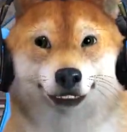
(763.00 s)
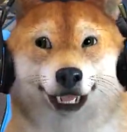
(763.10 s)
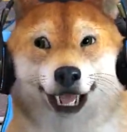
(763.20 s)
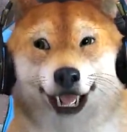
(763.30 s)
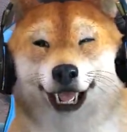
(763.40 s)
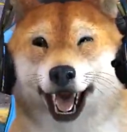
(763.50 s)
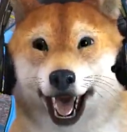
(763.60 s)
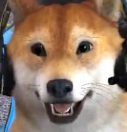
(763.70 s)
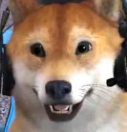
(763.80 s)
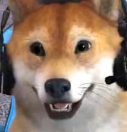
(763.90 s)
Blödes Stück
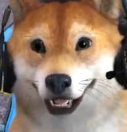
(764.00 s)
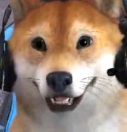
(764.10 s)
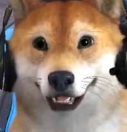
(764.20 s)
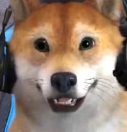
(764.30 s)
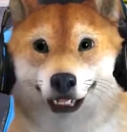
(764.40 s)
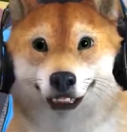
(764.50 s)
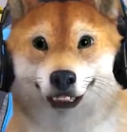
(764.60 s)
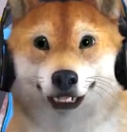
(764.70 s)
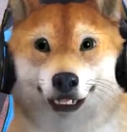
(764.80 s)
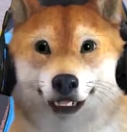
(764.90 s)
Scheiße. So.